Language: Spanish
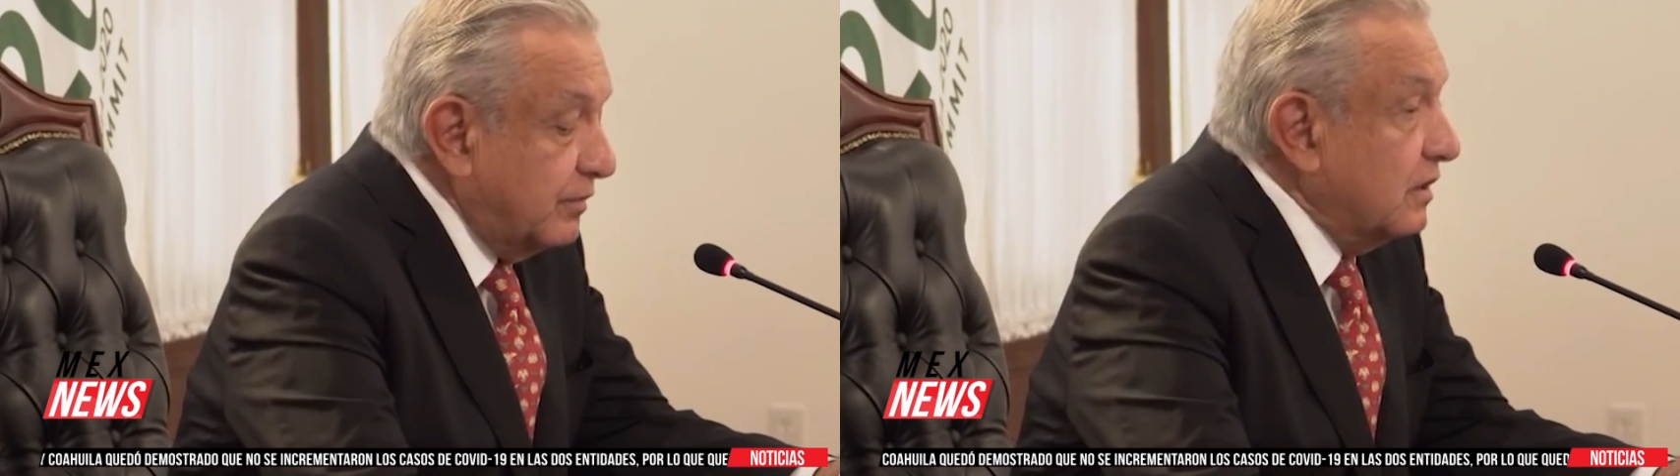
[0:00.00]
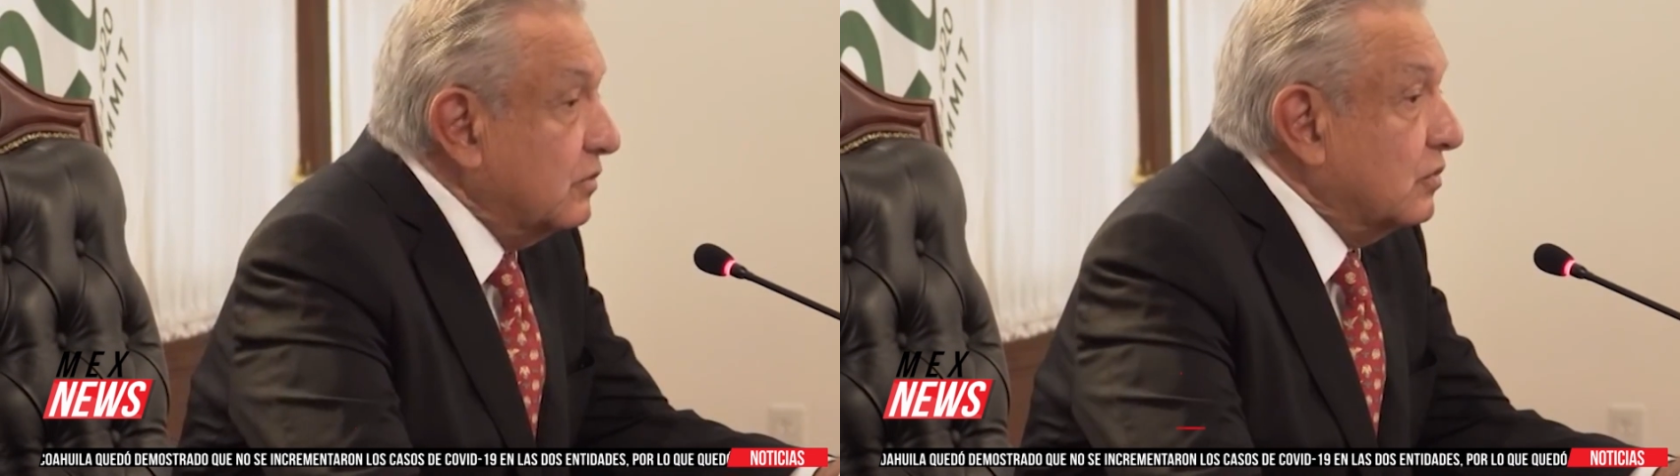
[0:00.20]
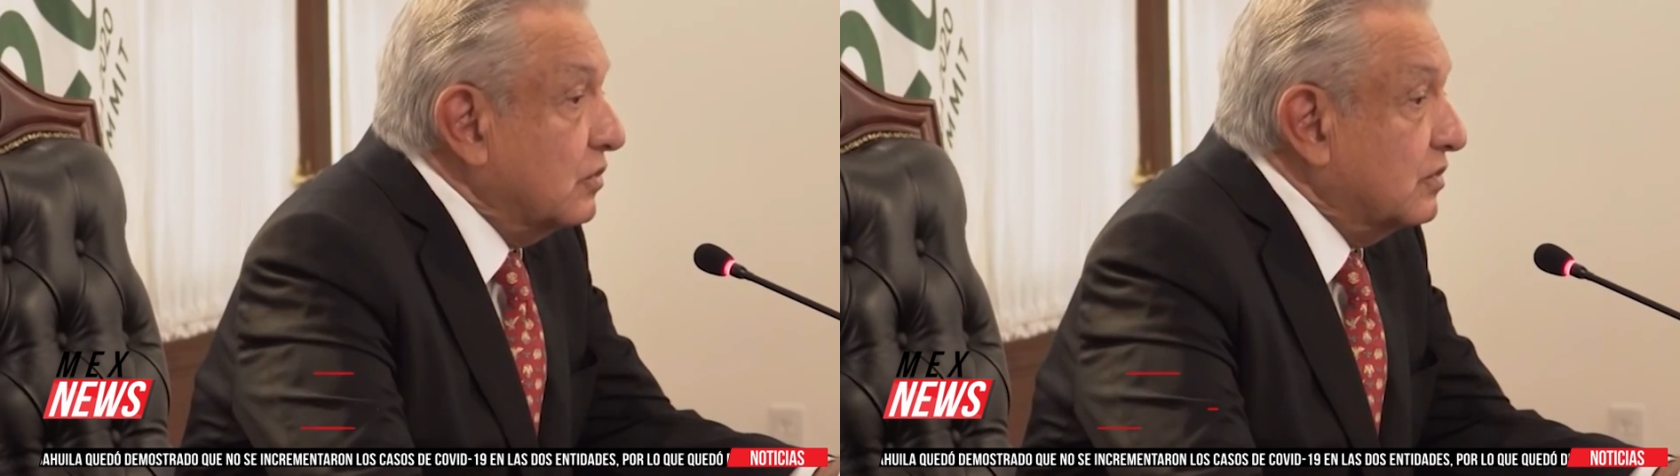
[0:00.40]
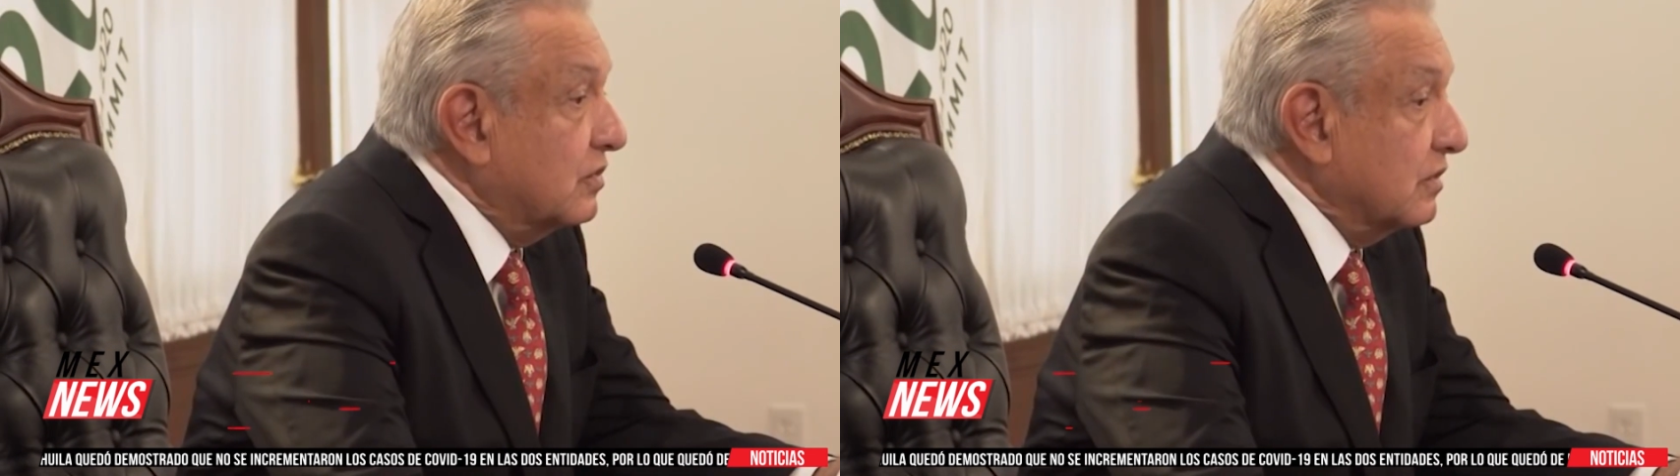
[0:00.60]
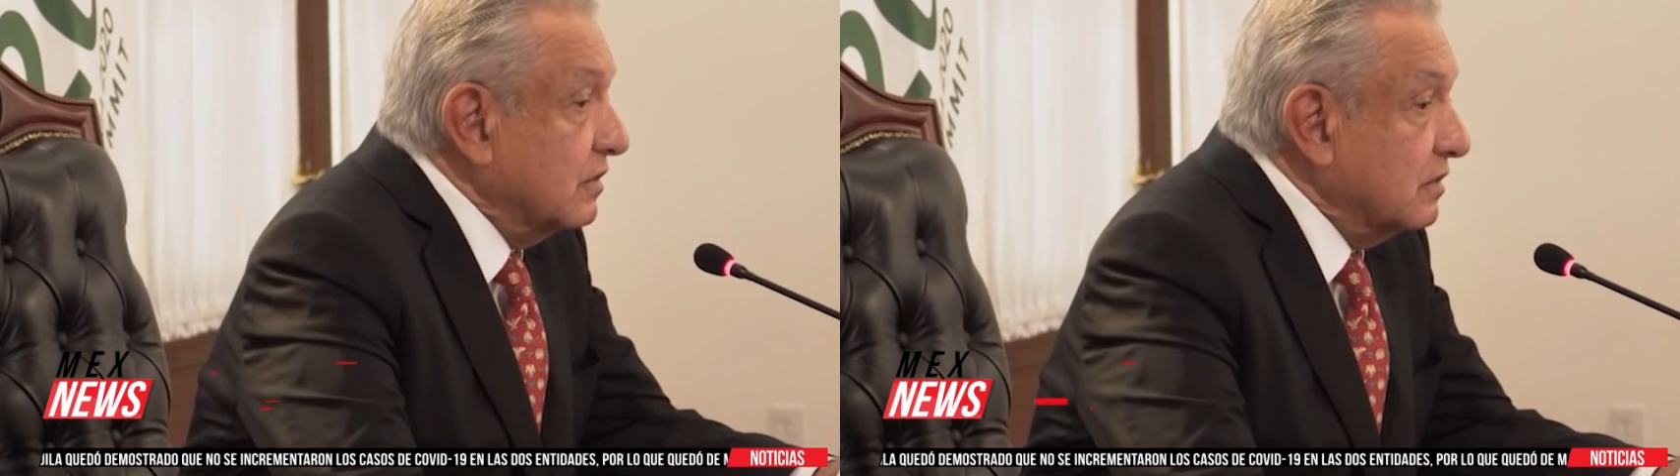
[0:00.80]
la crisis
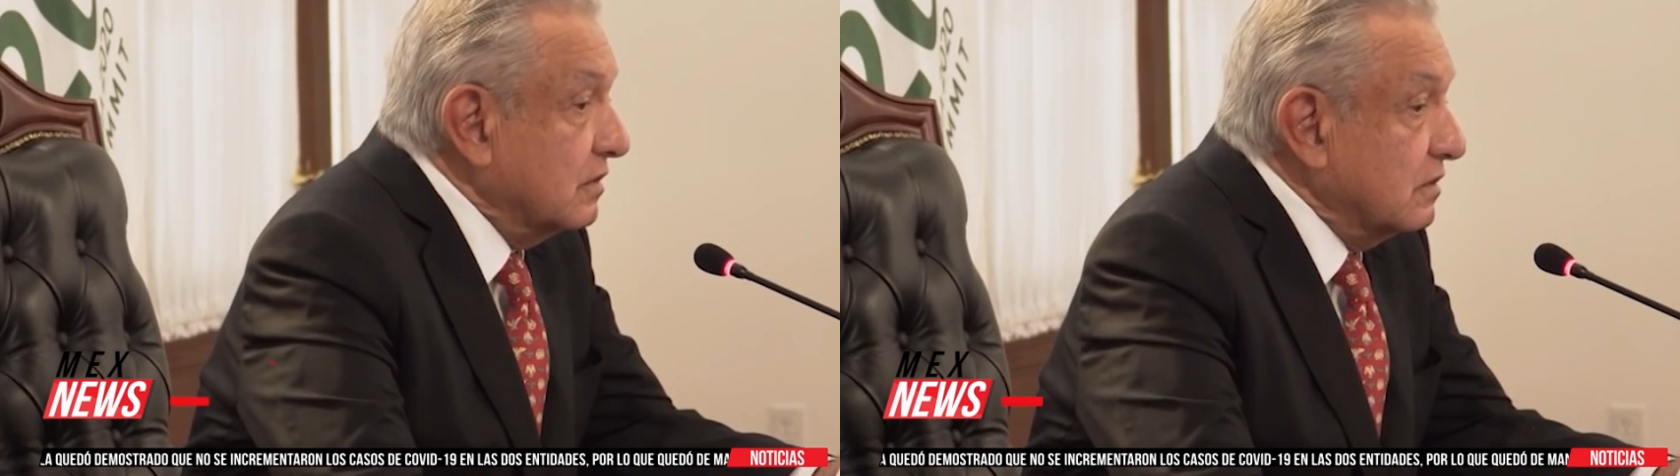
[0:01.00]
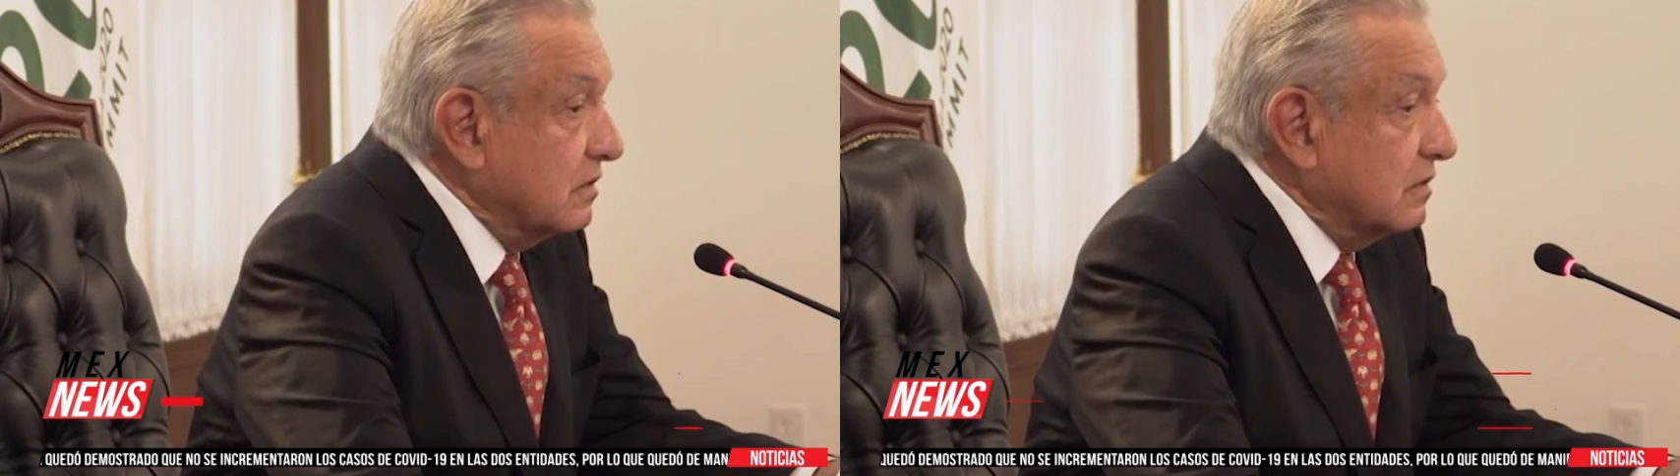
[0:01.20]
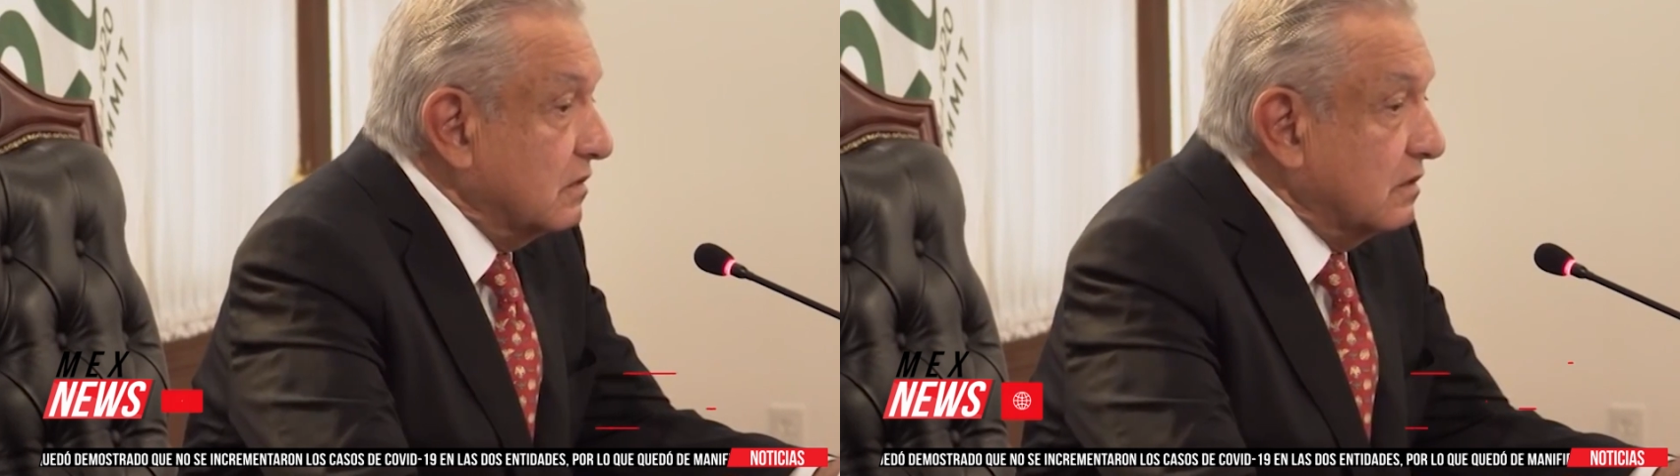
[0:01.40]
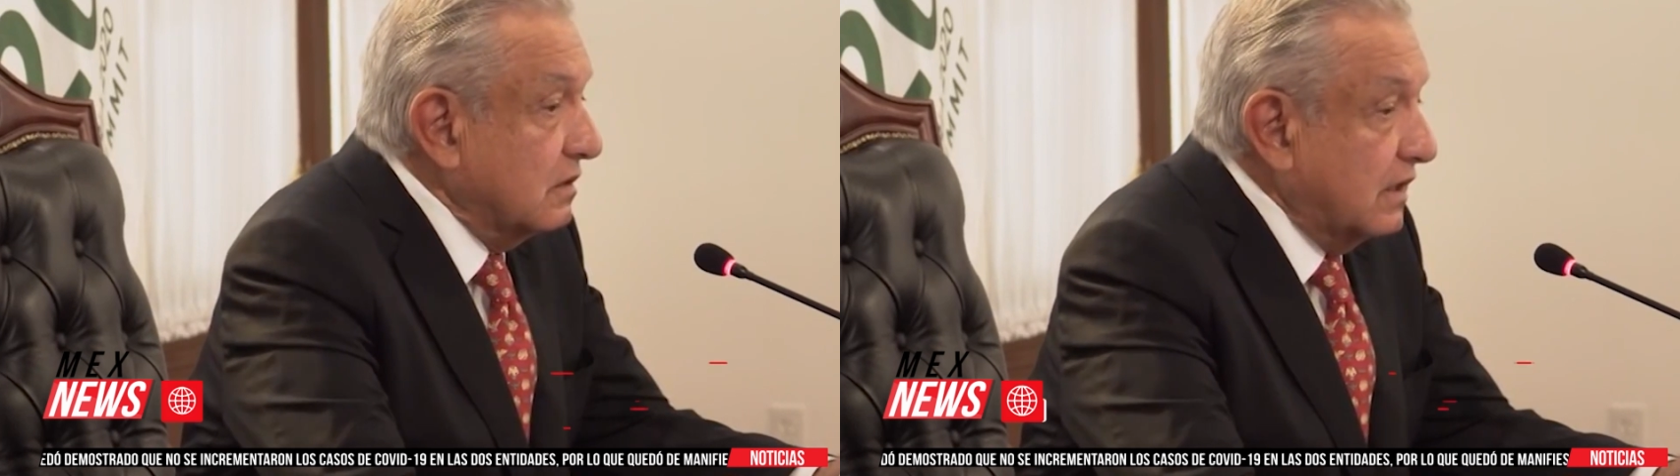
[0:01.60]
económica derivada de